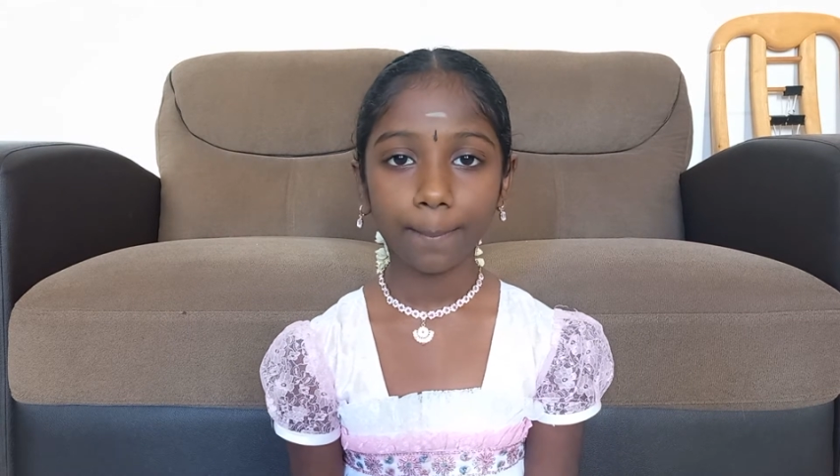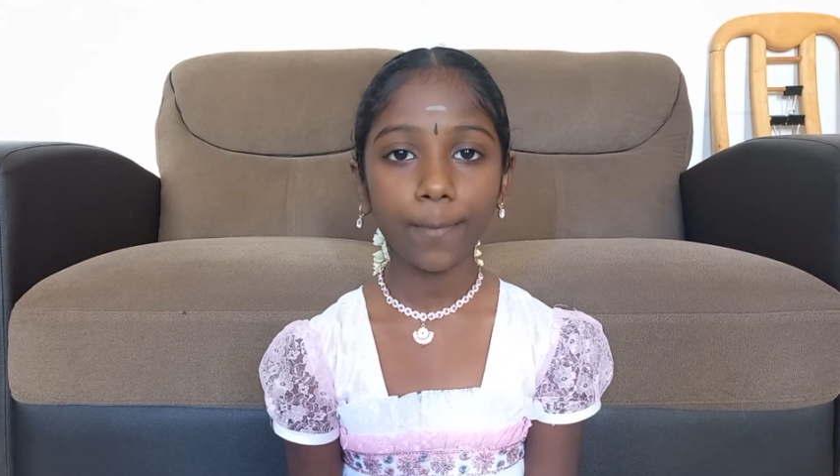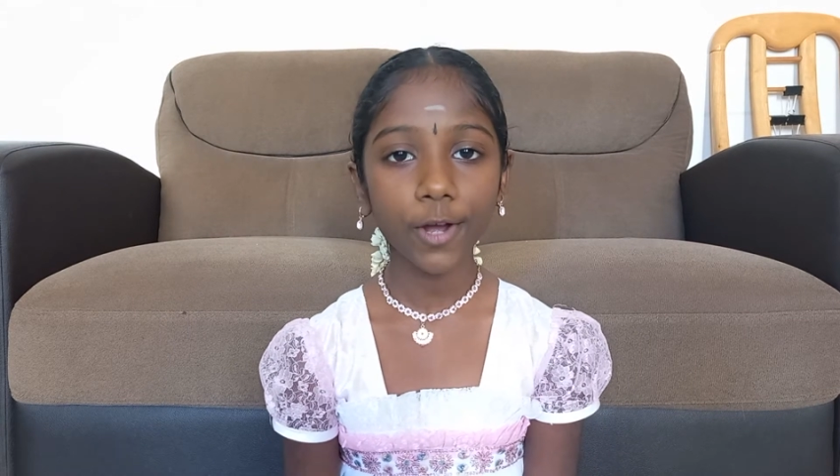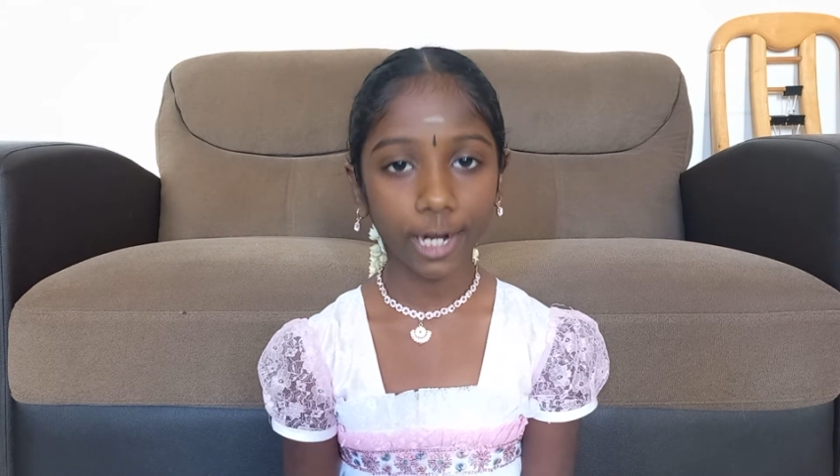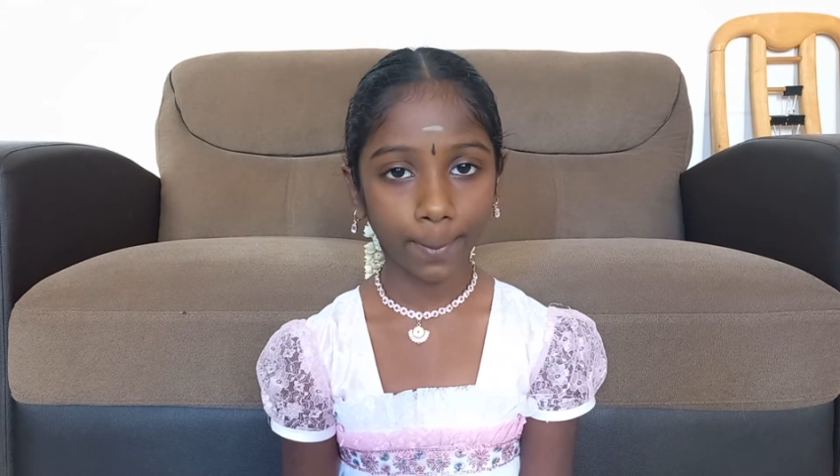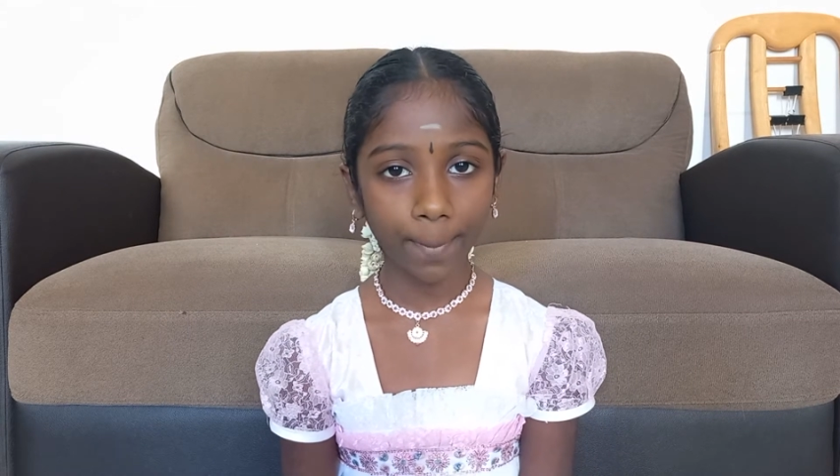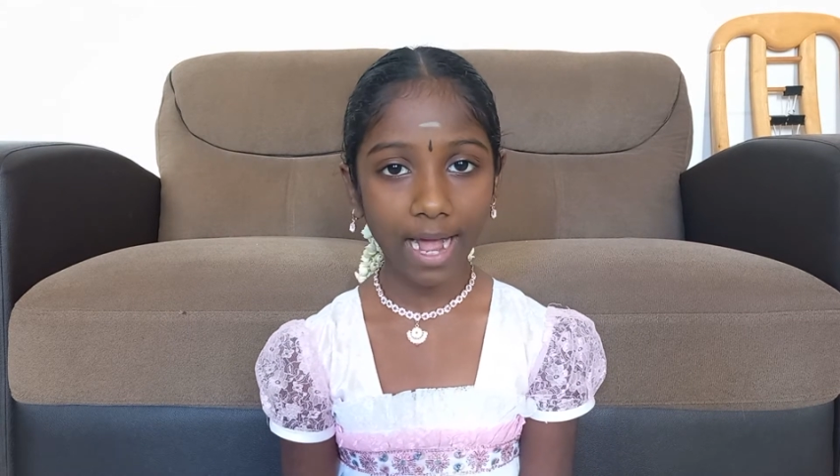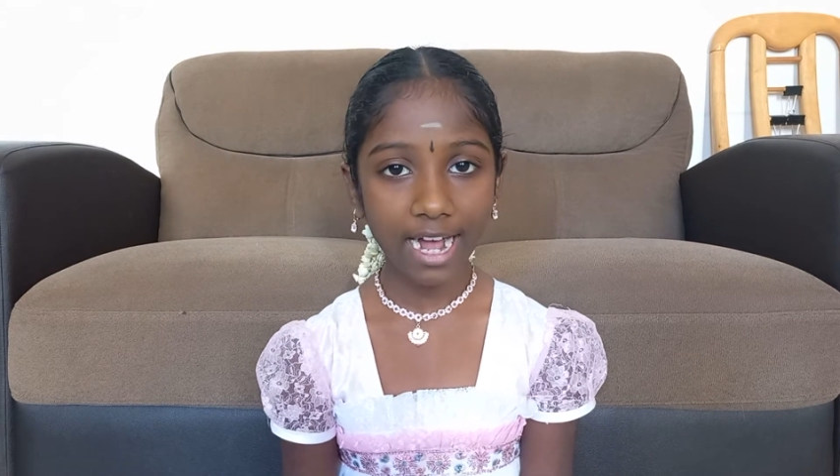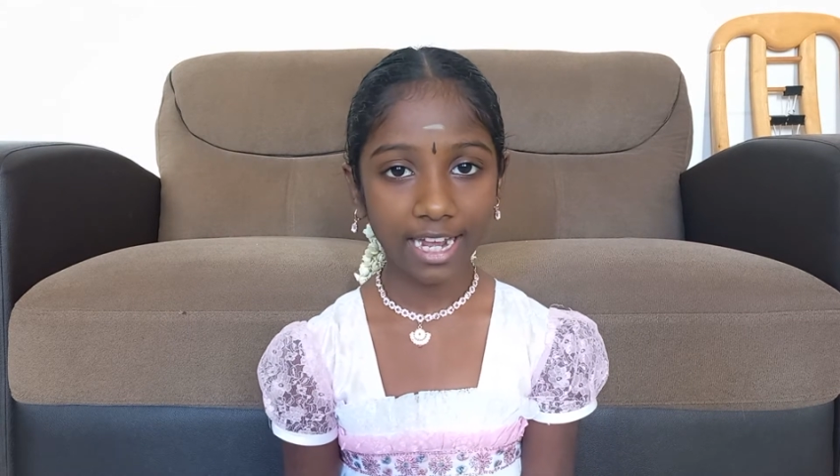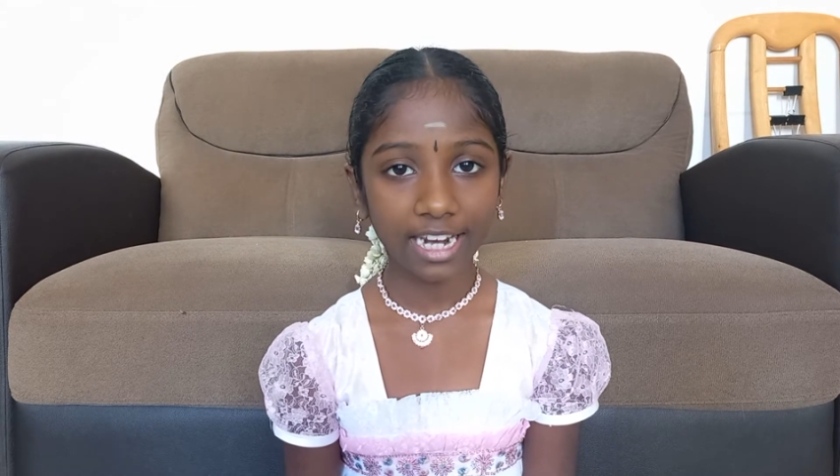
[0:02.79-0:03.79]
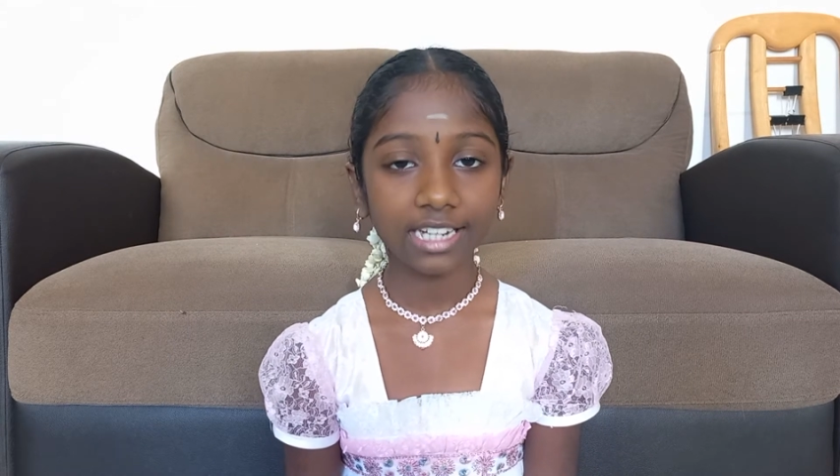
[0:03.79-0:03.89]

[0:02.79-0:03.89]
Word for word: பொருட்பால்